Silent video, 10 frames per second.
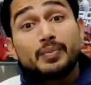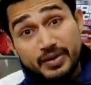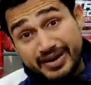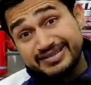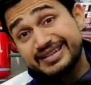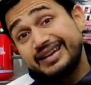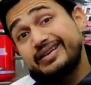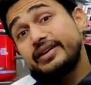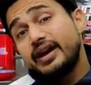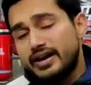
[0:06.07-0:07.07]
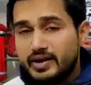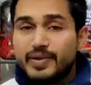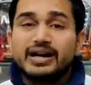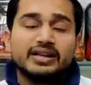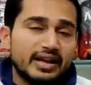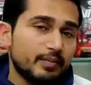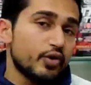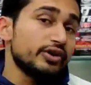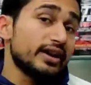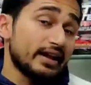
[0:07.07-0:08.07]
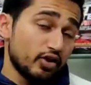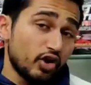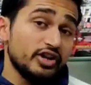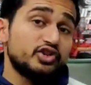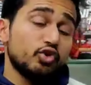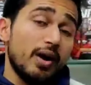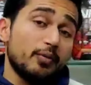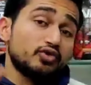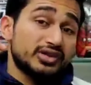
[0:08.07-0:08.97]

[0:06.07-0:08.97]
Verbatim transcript: सप्लीमेंट से रिलेटेड हर एक बात हर एक पॉइंट हर एक नॉलेज जो आपको